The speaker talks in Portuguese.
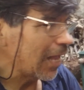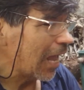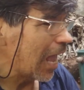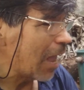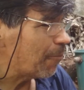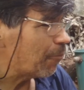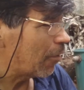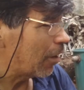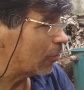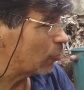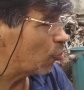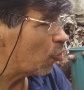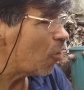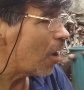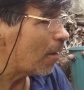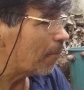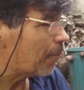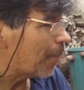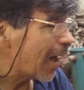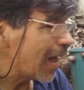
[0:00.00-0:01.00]
na época do
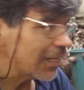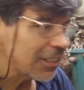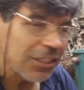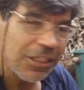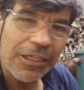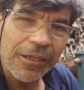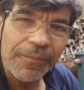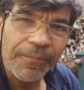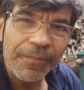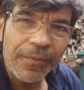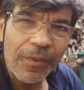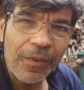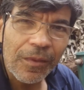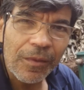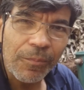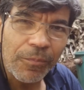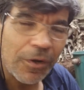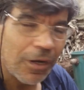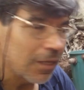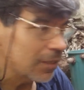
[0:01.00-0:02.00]
abate,
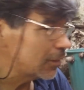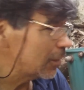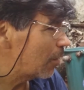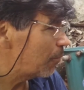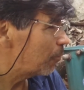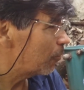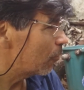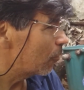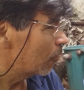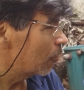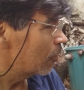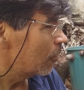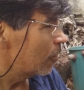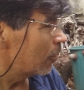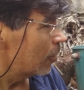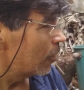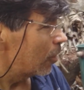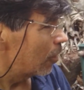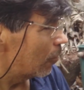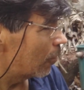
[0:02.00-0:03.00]
por exemplo,
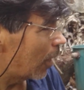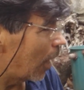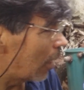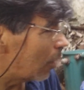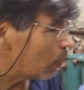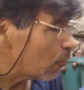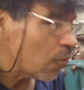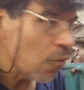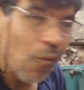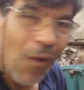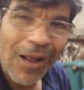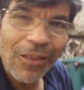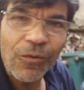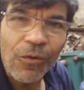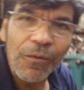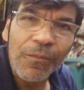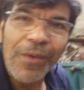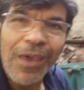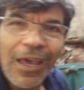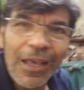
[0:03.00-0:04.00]
eu quero com
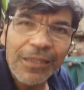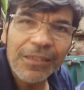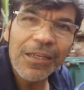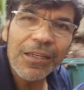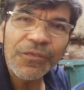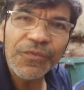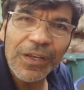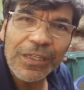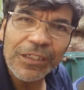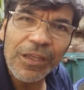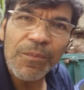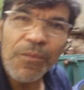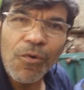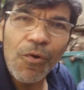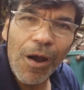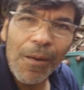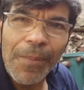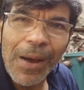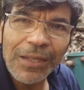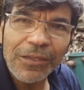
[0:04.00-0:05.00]
quatro meses fazer
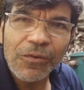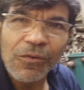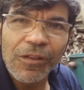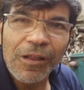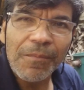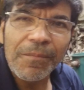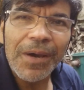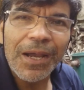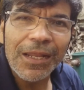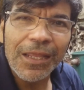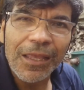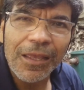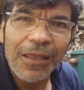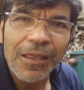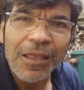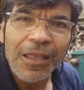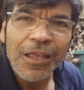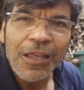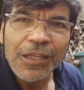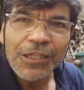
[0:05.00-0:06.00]
meu abate do lambari.
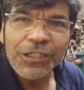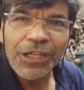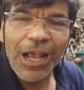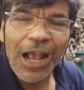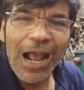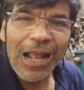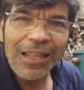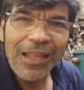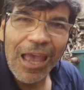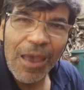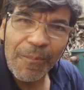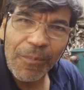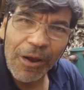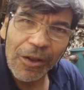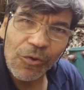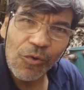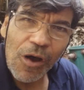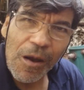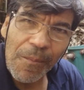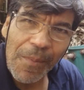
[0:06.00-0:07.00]
Chegar na
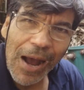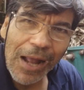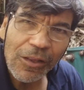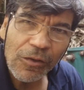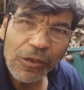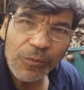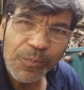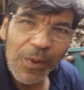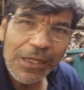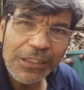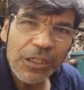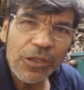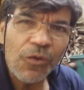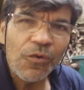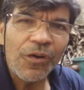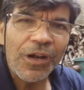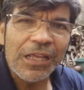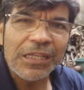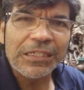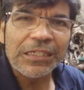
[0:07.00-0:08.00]
época do abate, os peixes
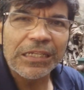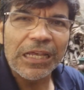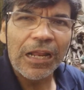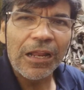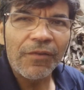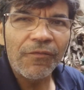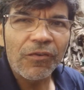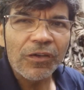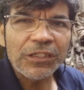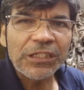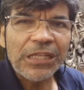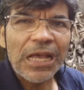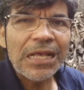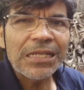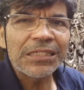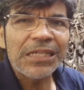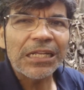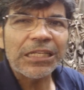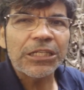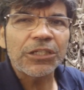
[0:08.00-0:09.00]
não crescerem e você está
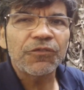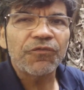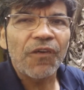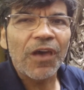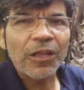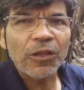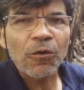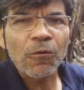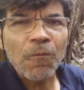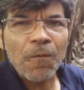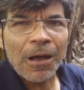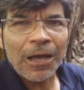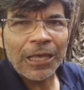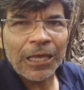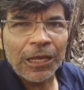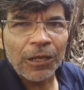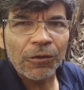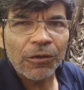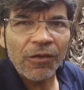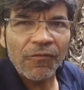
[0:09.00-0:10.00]
insatisfeito com
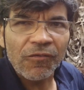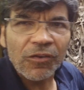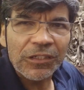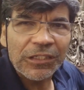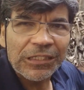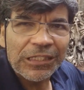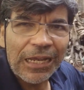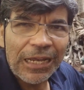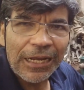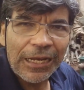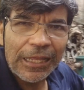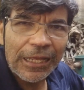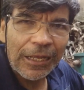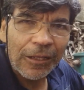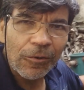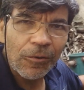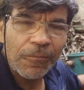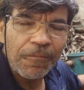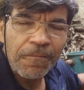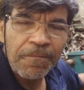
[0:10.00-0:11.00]
aquilo que você está
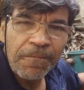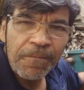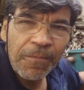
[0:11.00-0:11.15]
criando.